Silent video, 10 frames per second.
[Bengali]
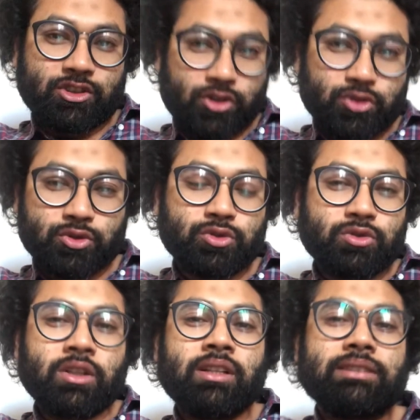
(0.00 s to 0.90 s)
যতটুকু
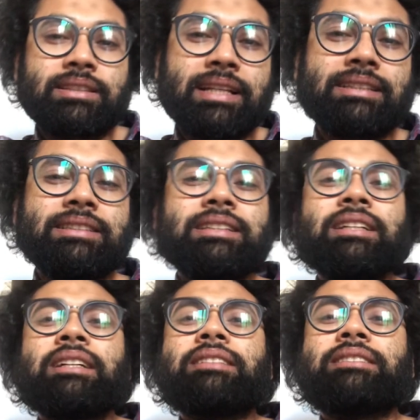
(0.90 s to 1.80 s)
দেখেছি
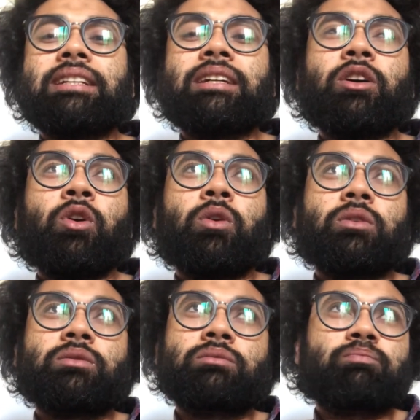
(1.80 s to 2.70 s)
যে
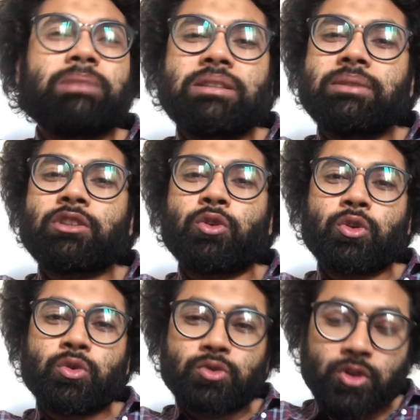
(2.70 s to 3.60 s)
পৃথিবীর কোনো
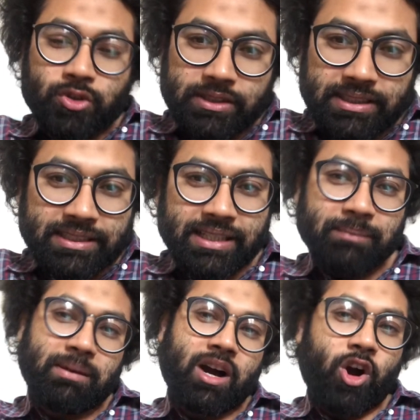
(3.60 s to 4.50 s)
উন্নত দেশে
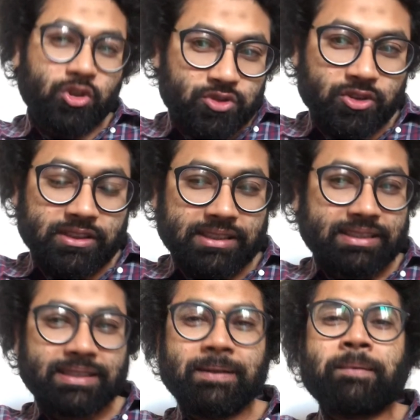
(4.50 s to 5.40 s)
বা অনুন্নত
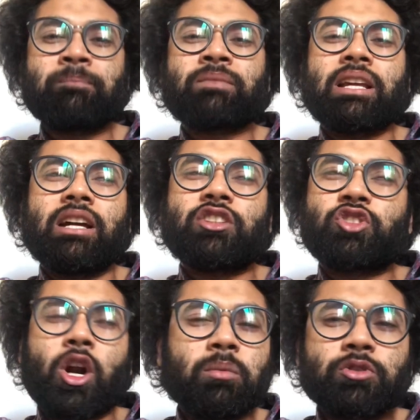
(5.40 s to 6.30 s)
দেশে
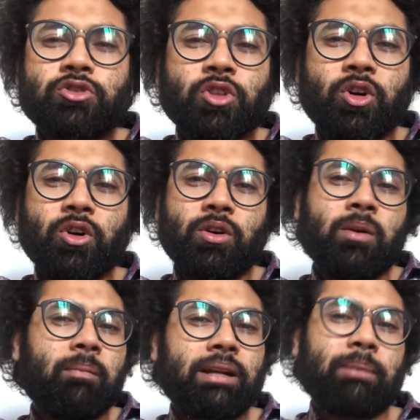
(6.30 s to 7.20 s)
সর্বোচ্চ
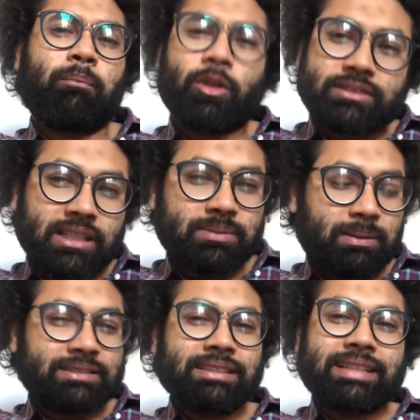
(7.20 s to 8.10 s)
মানে পঞ্চাশ
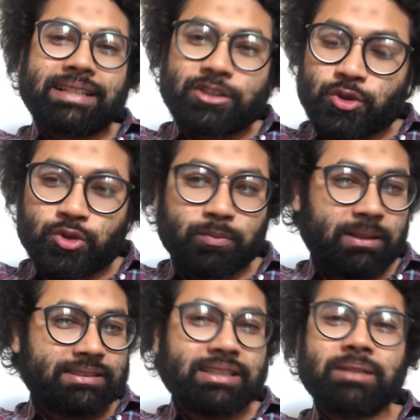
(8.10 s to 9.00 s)
পার্সেন্ট থেকে সত্তর
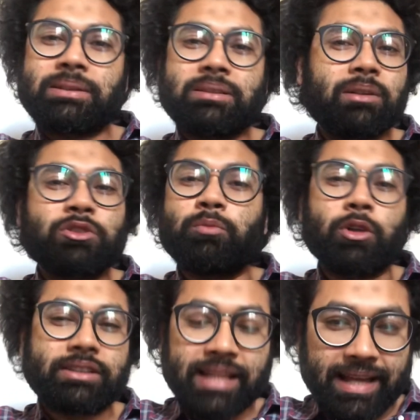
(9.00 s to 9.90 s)
পার্সেন্টের বেশি মানুষ ভোট
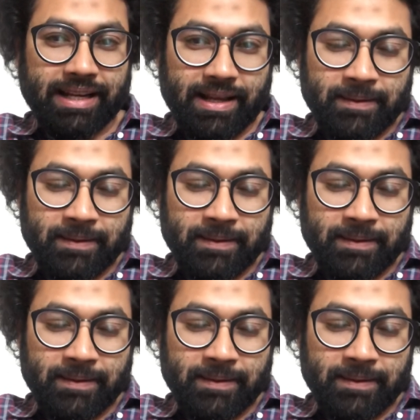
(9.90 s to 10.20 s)
দেয় না